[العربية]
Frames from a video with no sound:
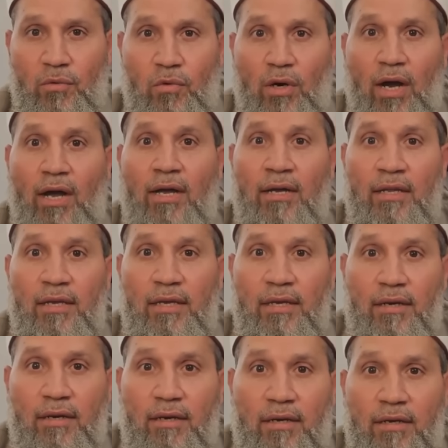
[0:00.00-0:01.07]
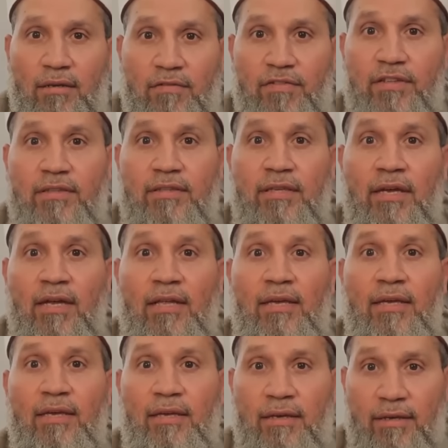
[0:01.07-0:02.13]
وعريقة في
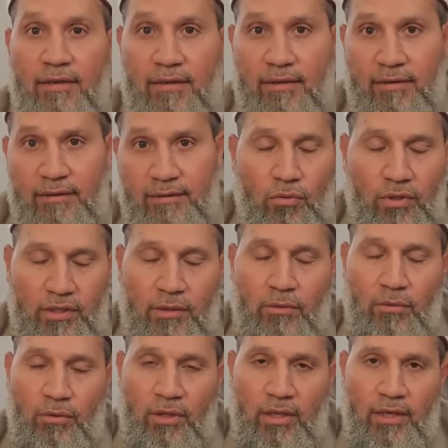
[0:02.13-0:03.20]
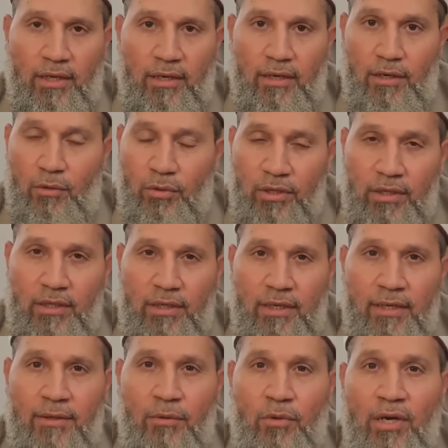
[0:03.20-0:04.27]
التاريخ ودولة
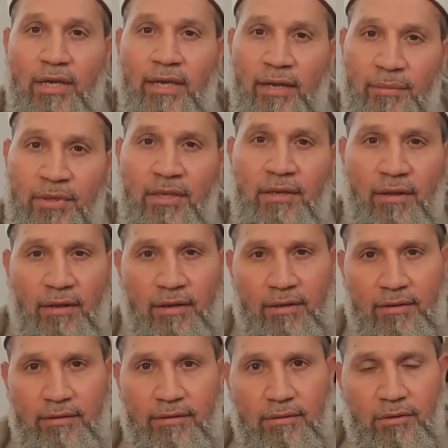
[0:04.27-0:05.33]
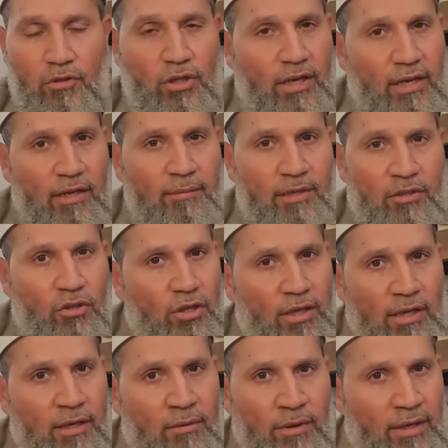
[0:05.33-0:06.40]
قوية وكبيرة شاء من
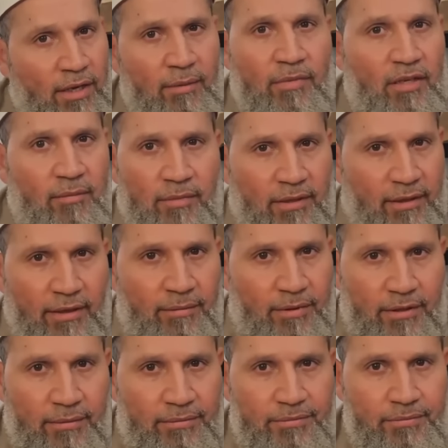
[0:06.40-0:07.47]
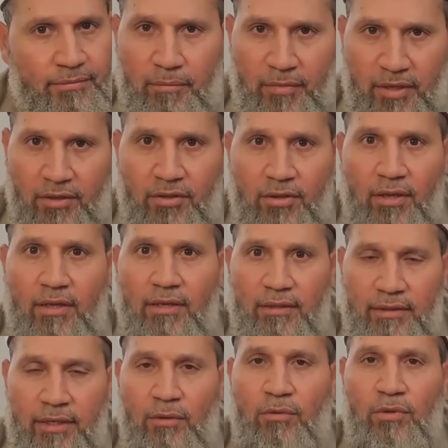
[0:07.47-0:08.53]
شاء وأبى من أبى مصر
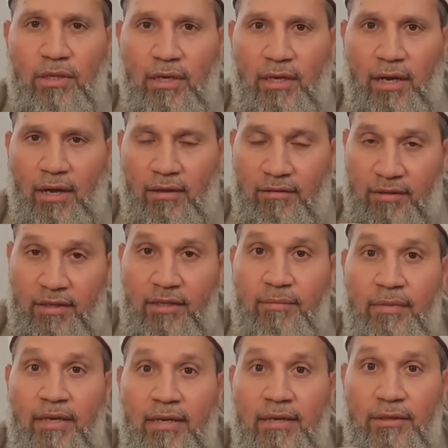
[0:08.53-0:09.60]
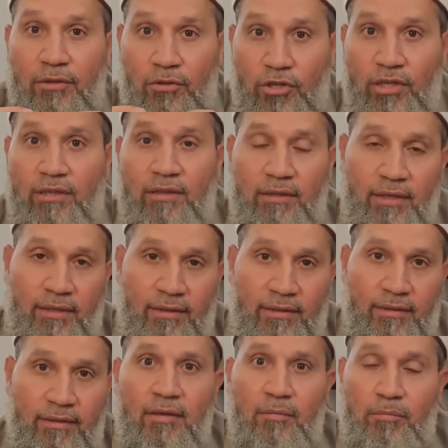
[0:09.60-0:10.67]
دولة عظيمة جدا
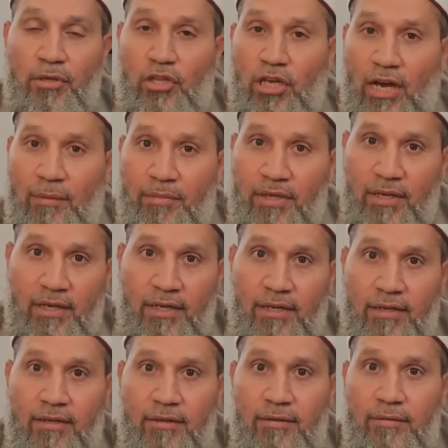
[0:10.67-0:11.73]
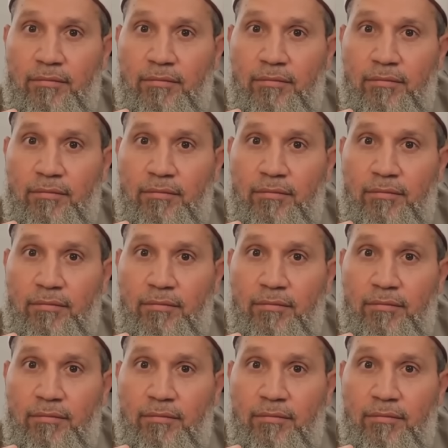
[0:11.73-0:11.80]
بشعبها